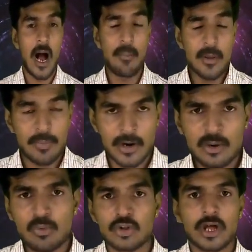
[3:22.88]
அப்படி
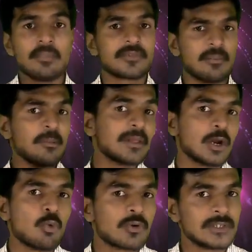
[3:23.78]
பண்ணும்போது தான்
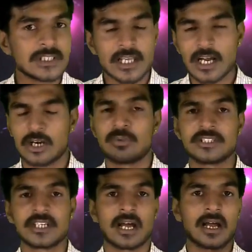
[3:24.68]
சமீபத்துல ஒரு விஷயத்த
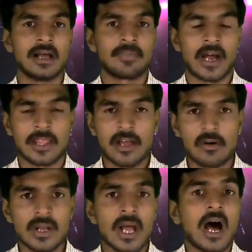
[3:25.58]
கண்டுபிடிச்சிருக்காங்க
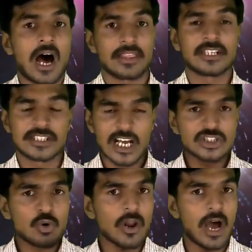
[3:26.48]
அதாவது அந்த
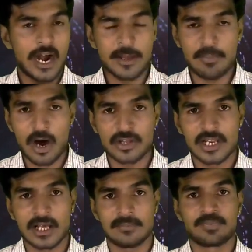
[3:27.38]
ஸ்டாச்சுவோட
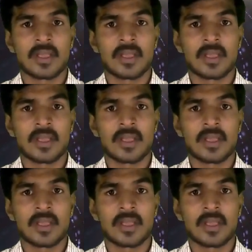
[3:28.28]
அடிப்பகுதியில